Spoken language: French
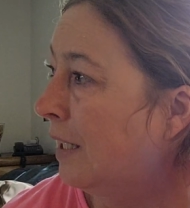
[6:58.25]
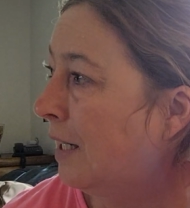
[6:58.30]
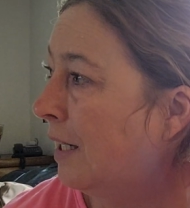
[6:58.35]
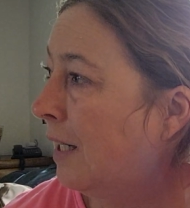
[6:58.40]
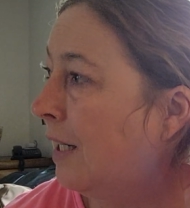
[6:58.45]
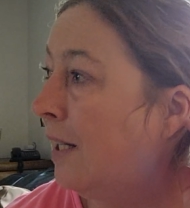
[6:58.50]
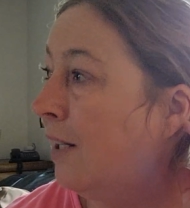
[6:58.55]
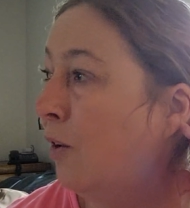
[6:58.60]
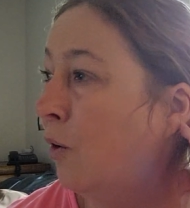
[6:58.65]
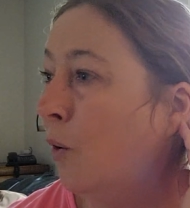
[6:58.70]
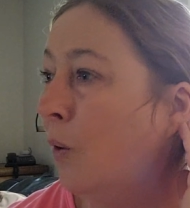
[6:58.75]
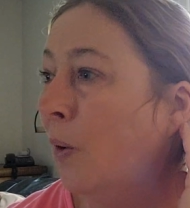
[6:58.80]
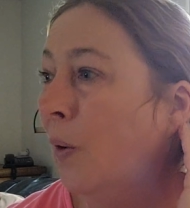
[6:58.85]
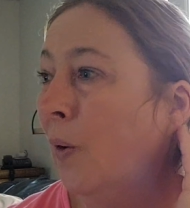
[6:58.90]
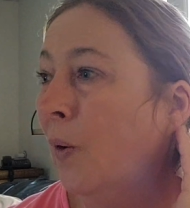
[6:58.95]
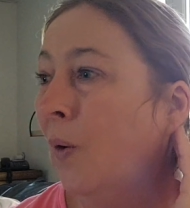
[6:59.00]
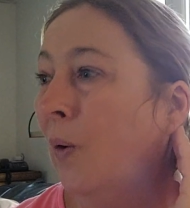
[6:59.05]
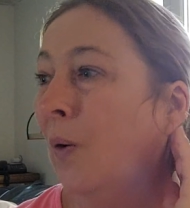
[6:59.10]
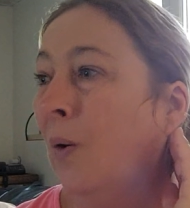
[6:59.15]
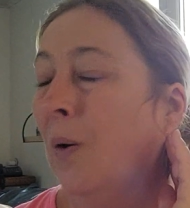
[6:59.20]
Et
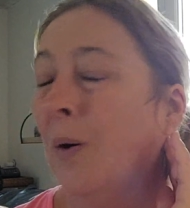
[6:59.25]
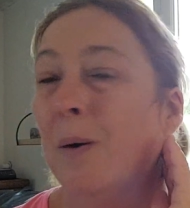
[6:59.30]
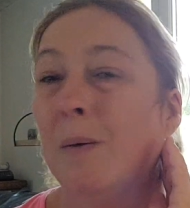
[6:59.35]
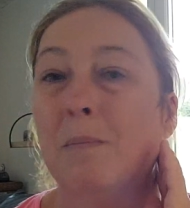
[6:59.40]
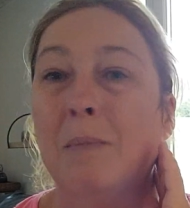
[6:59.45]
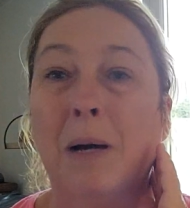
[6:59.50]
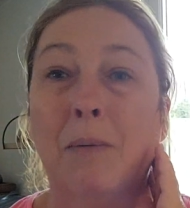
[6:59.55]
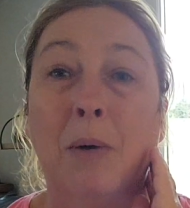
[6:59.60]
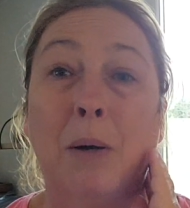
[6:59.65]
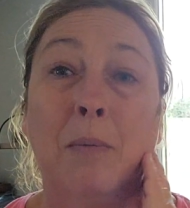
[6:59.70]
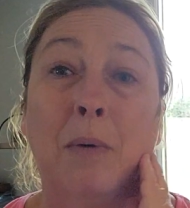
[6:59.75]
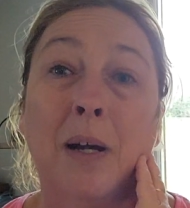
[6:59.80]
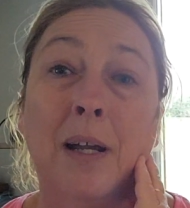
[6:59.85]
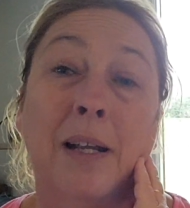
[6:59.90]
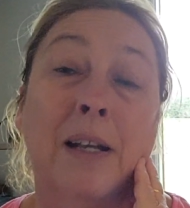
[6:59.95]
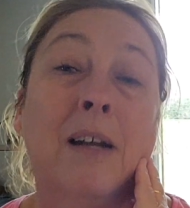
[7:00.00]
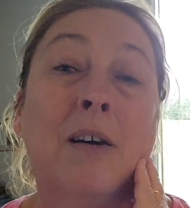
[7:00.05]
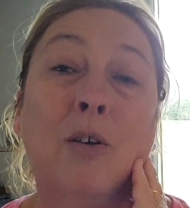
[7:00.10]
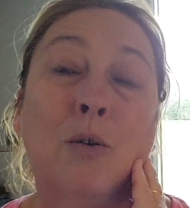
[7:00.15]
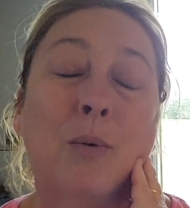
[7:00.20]
bah, maman
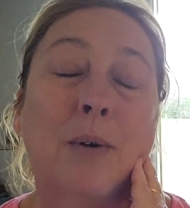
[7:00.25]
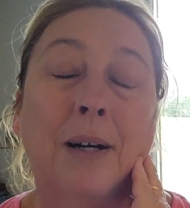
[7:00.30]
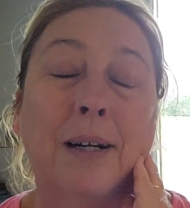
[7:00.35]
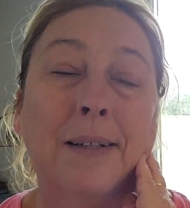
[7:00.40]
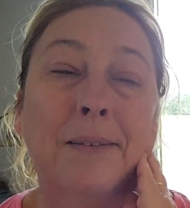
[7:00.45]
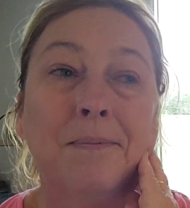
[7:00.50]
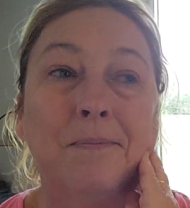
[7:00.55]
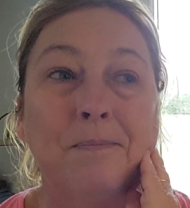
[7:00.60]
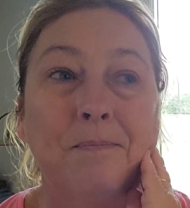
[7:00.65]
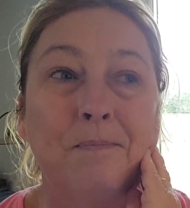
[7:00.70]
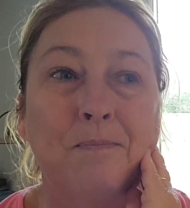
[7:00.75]
est là, quoi. Hein.